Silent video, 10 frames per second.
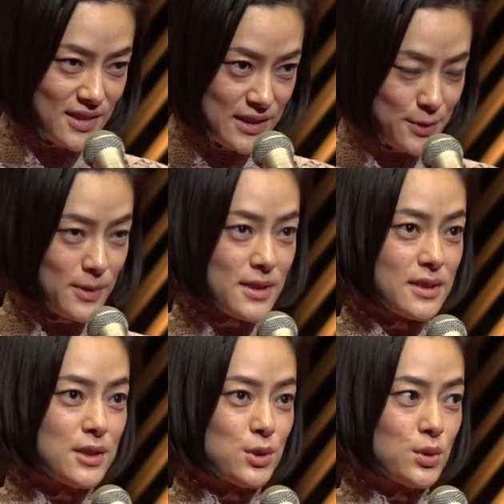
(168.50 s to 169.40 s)
一番
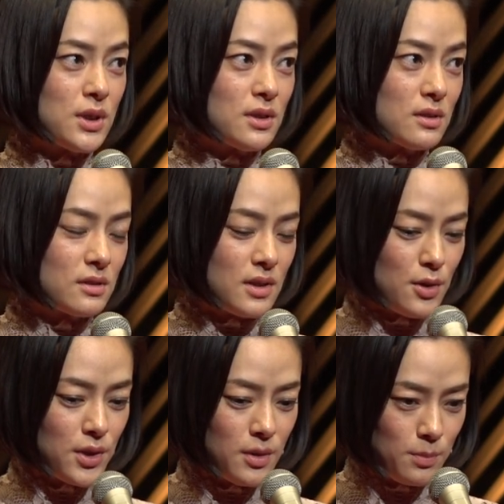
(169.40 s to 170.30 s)
最初に手
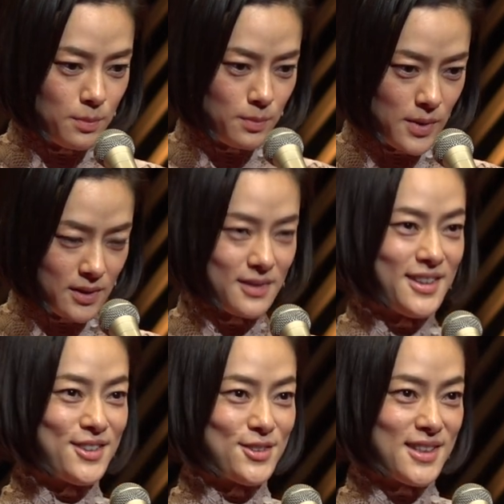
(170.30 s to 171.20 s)
を引っ張っ
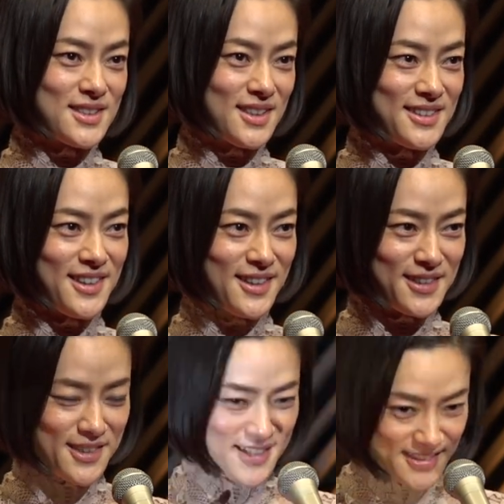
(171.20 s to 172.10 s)
てくださった
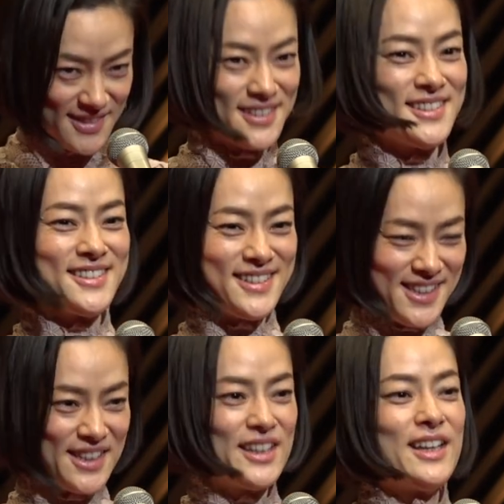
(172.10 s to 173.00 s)
方々
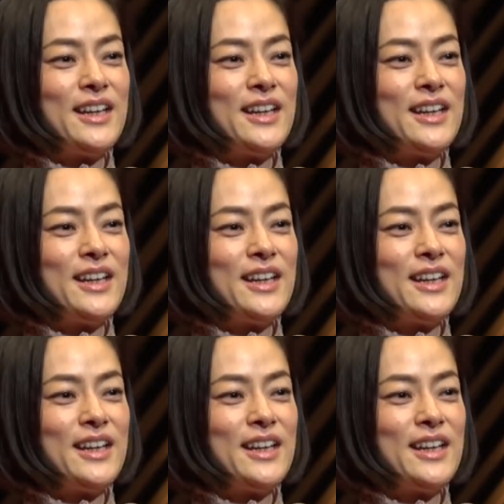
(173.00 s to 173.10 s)
に